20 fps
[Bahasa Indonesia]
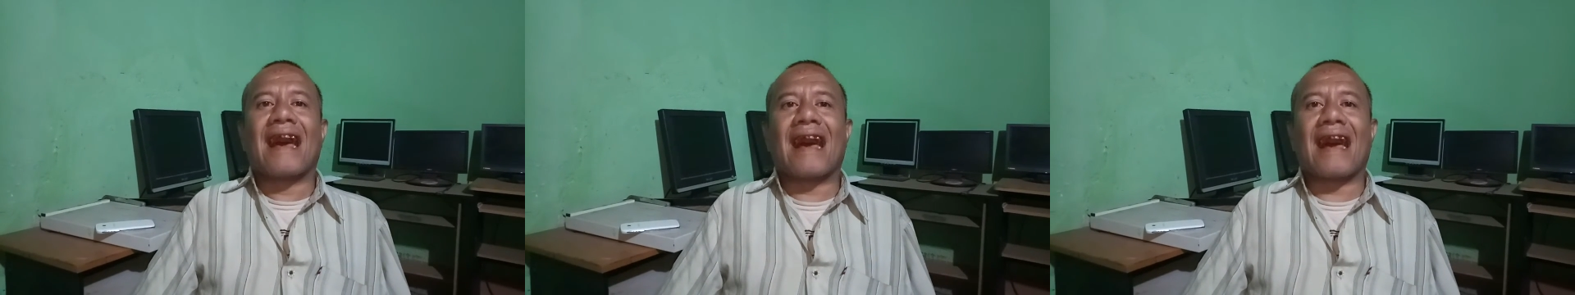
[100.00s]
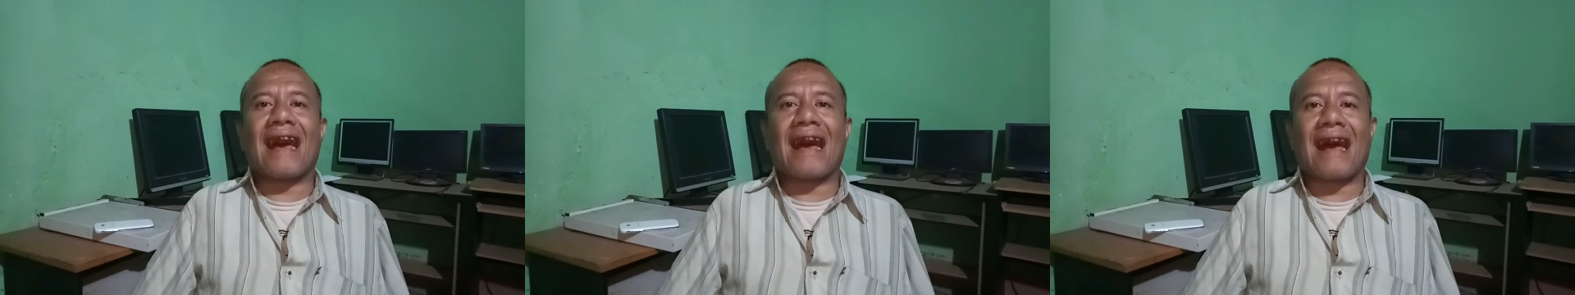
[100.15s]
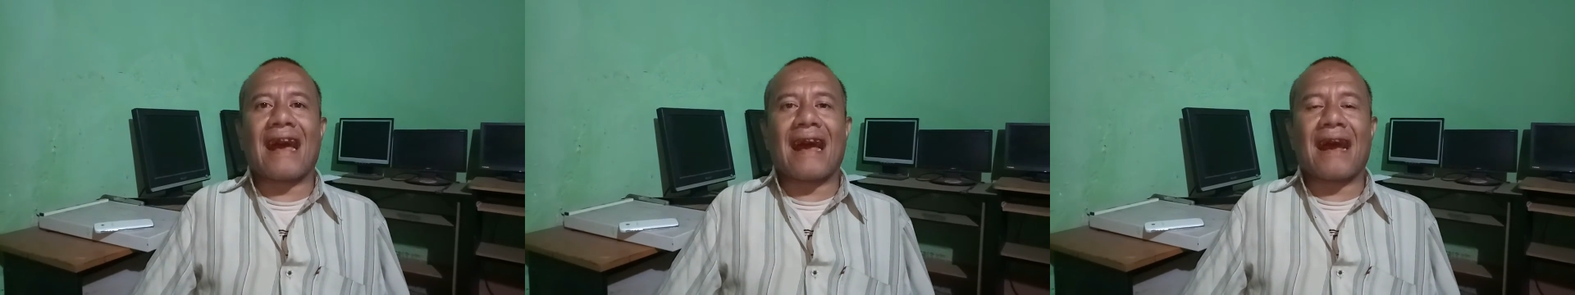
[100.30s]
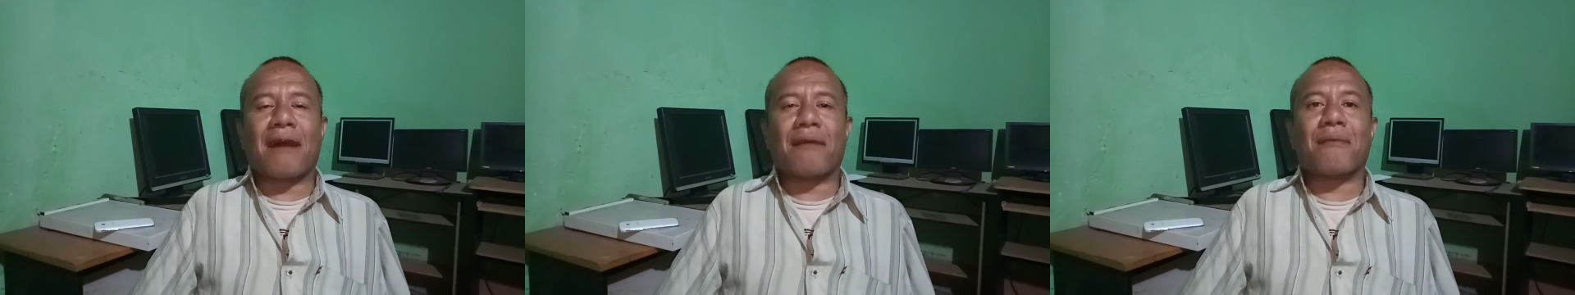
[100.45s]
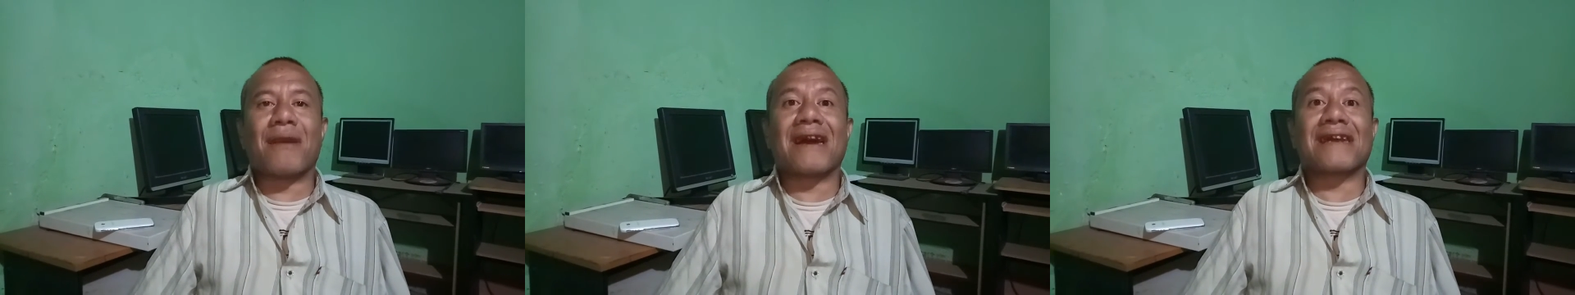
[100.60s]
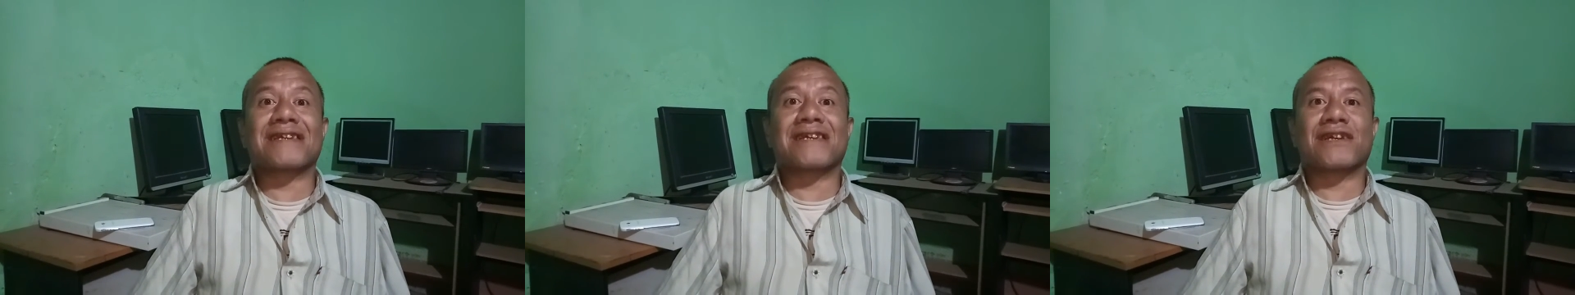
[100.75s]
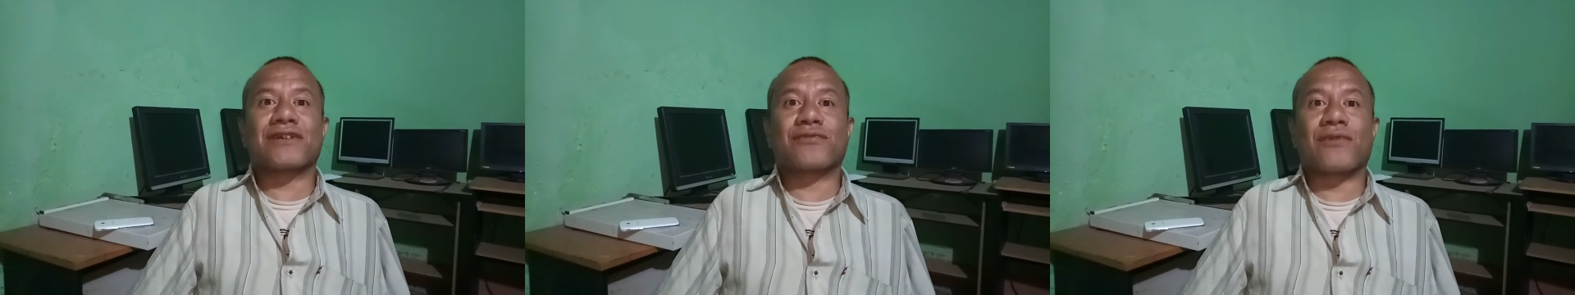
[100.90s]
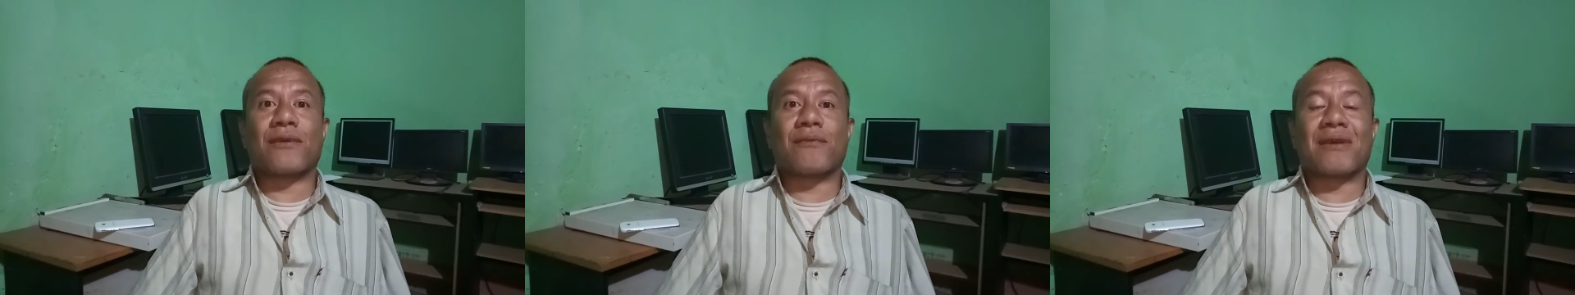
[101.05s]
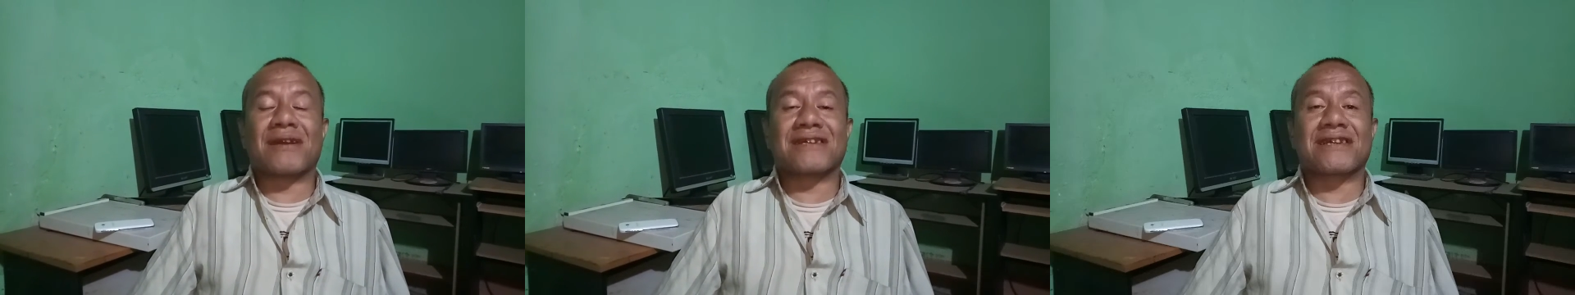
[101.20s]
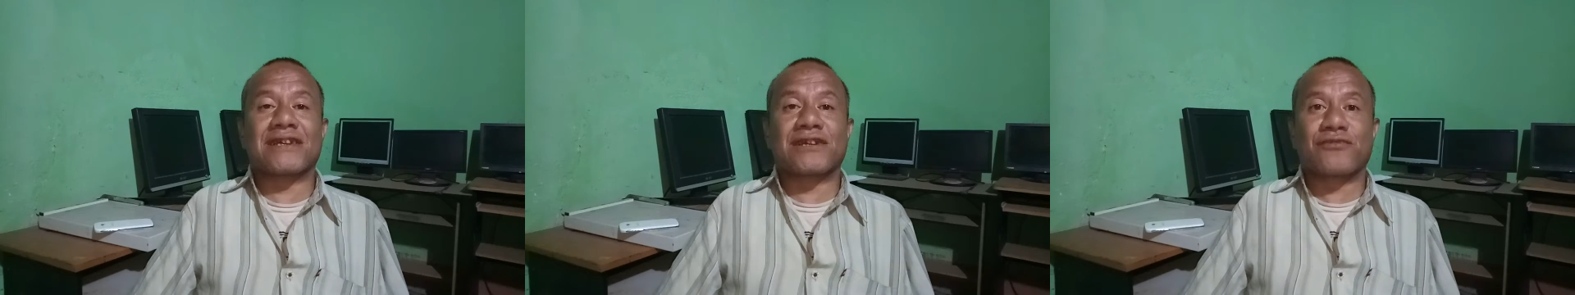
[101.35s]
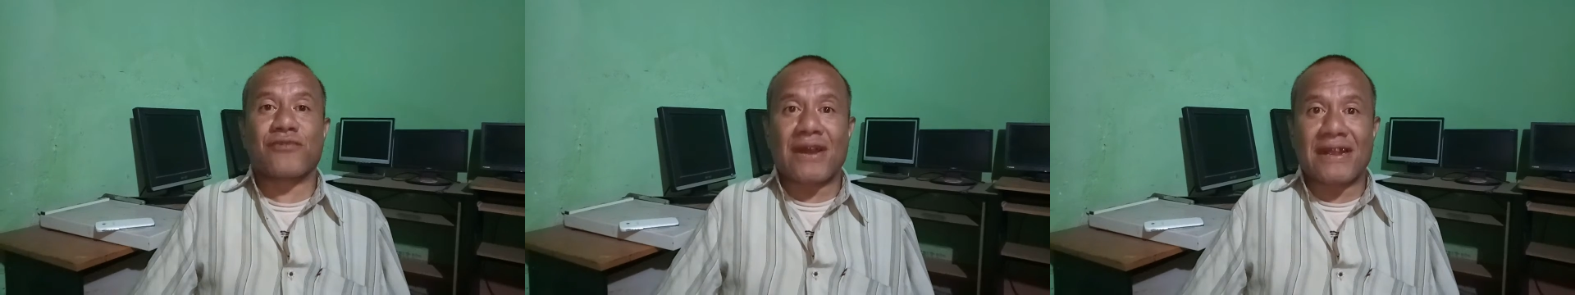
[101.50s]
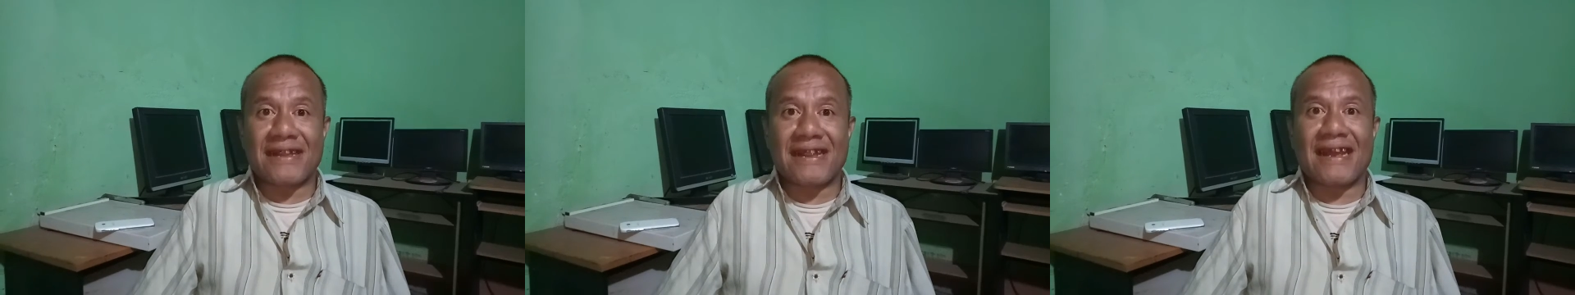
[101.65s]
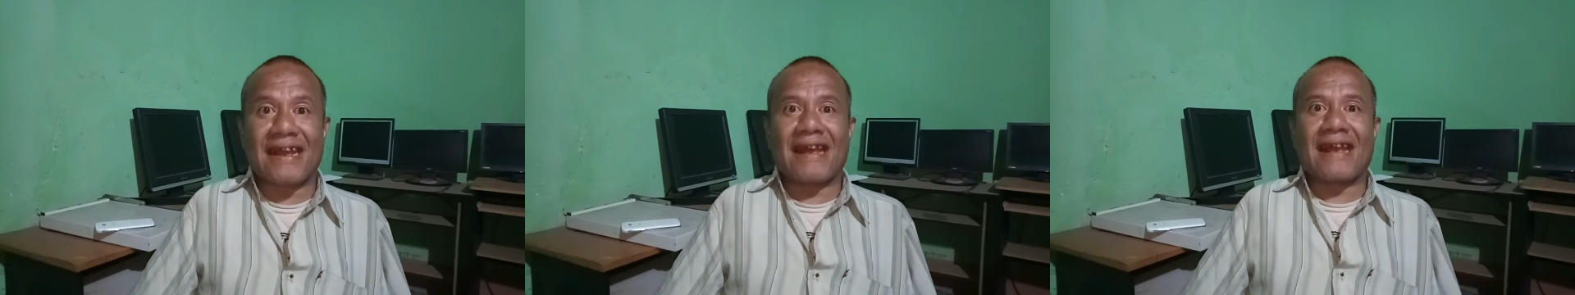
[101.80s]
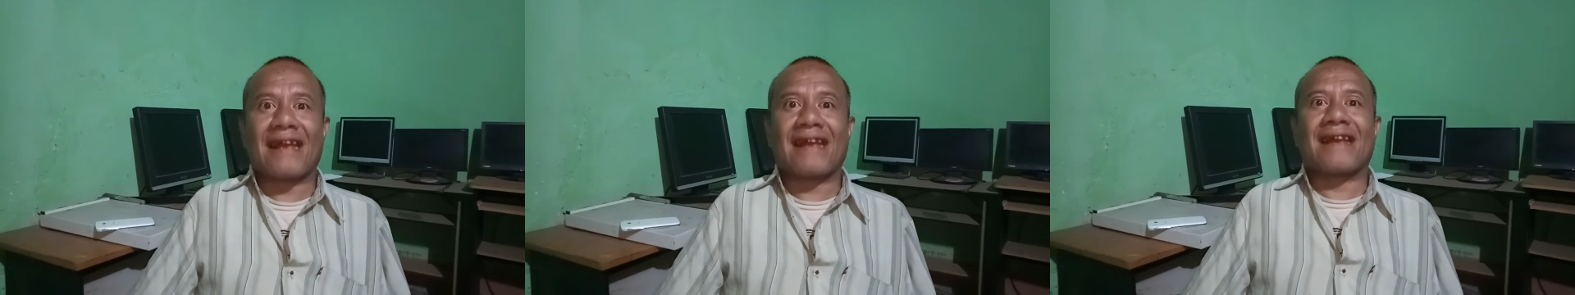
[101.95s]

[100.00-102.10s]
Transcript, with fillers: Ah, mahasiswa-mahasiswanya.